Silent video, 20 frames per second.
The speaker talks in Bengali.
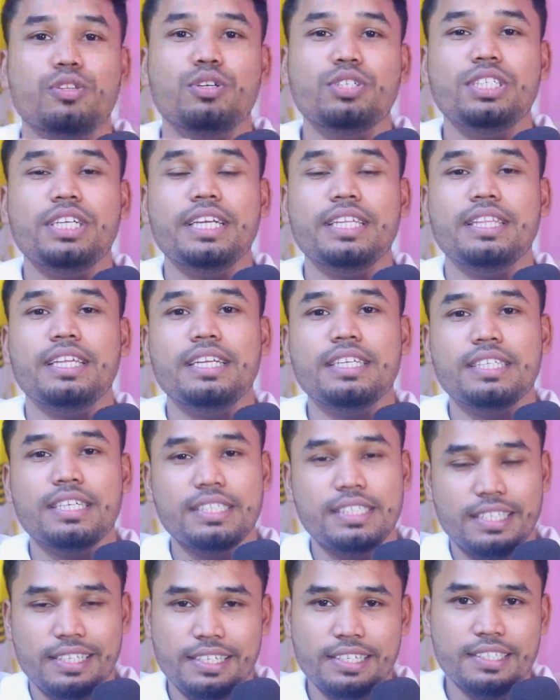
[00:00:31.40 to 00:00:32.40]
তো সেই
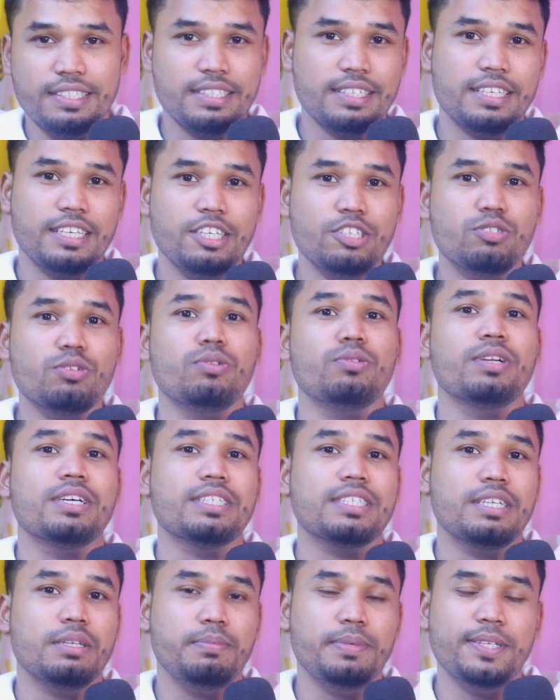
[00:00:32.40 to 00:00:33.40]
তিনটা সেটিংস কি চলুন
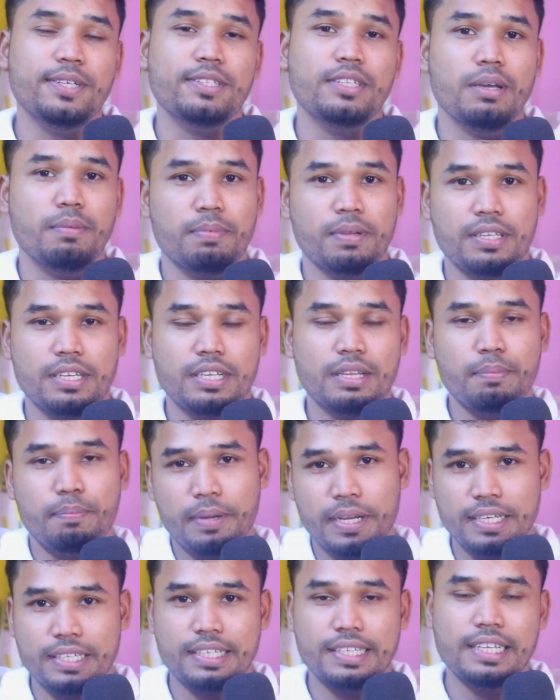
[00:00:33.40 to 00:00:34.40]
আজকের ভিডিওতে আপনাদেরকে
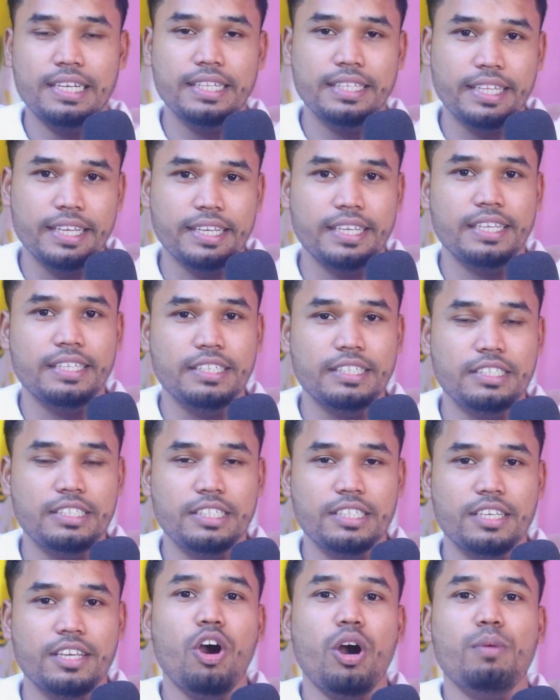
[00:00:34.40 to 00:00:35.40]
প্র্যাকটিক্যালি দেখিয়ে
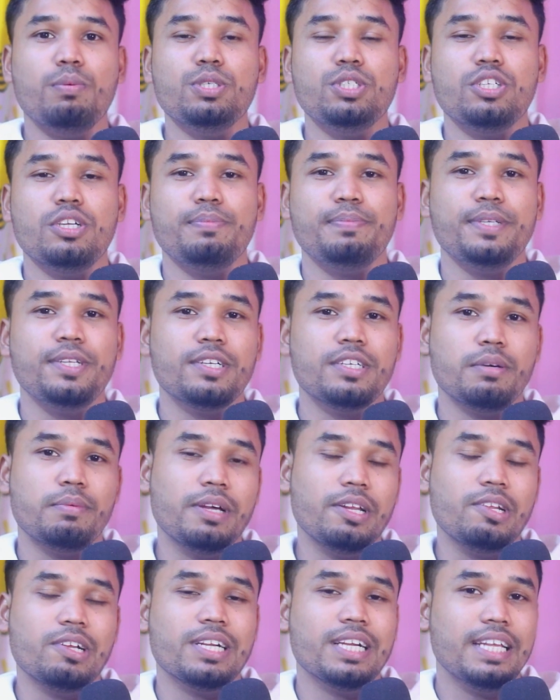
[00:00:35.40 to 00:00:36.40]
দিচ্ছি অবশ্যই ভিডিওটা
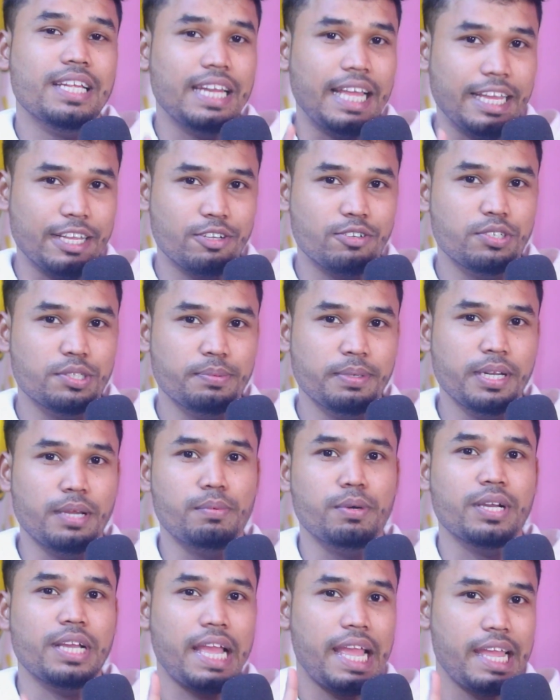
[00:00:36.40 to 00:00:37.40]
ভালো লাগলে লাইক করবেন
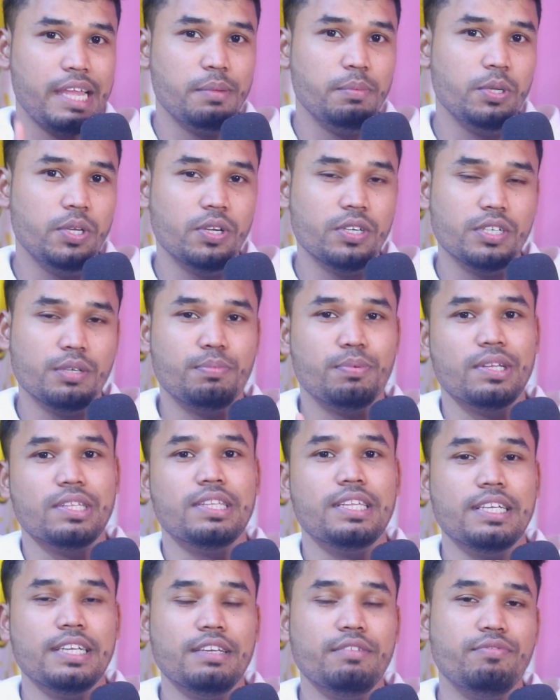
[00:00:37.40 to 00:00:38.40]
এবং এই ভিডিওটা
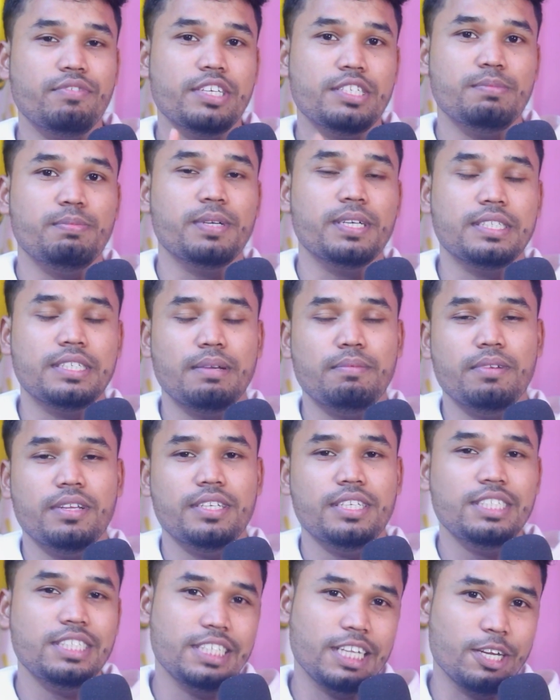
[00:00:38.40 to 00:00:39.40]
প্রত্যেকে ফেসবুকের
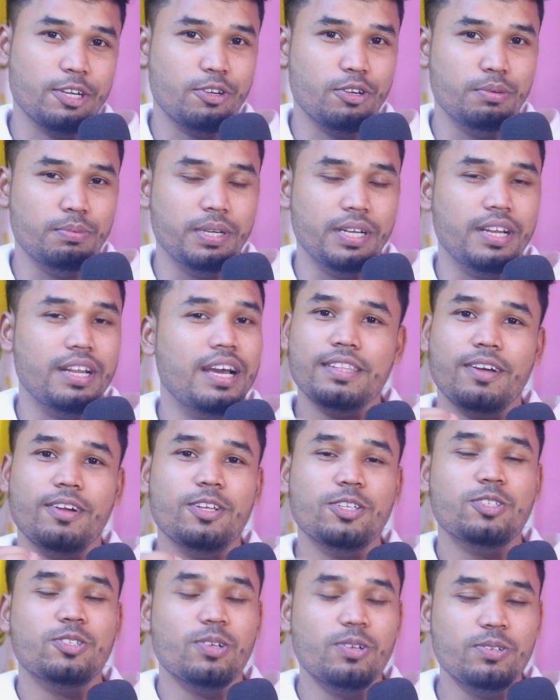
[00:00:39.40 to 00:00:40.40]
টাইমলাইনে শেয়ার করবেন
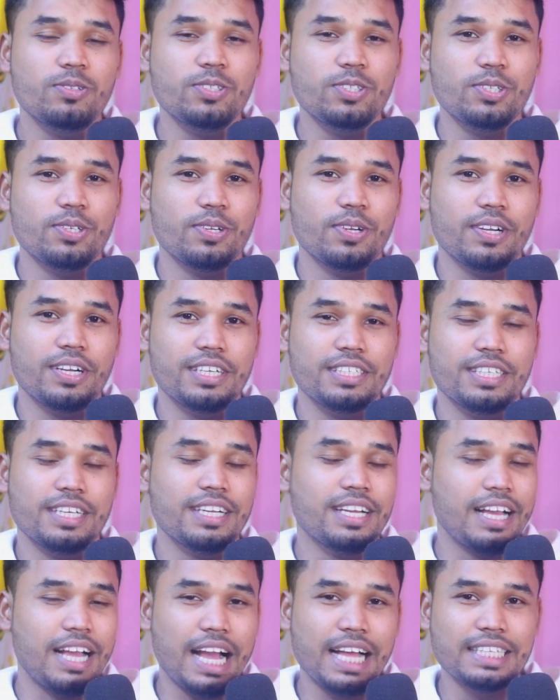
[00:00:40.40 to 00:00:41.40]
তাহলে চলুন শুরু করা
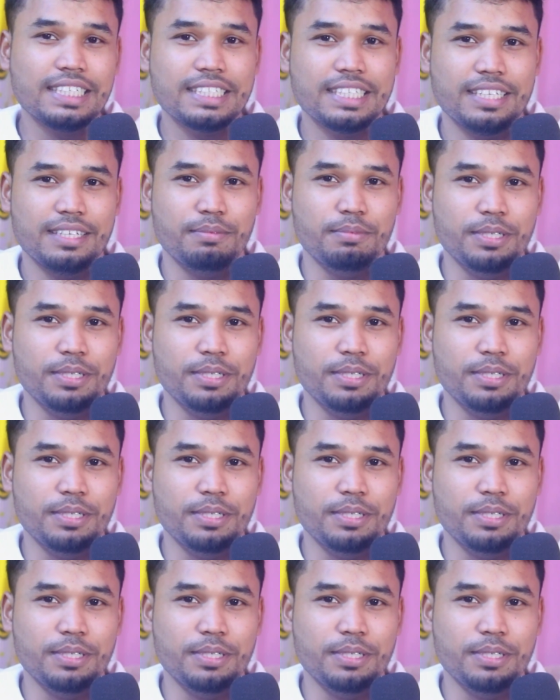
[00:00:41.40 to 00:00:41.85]
যাক আজকের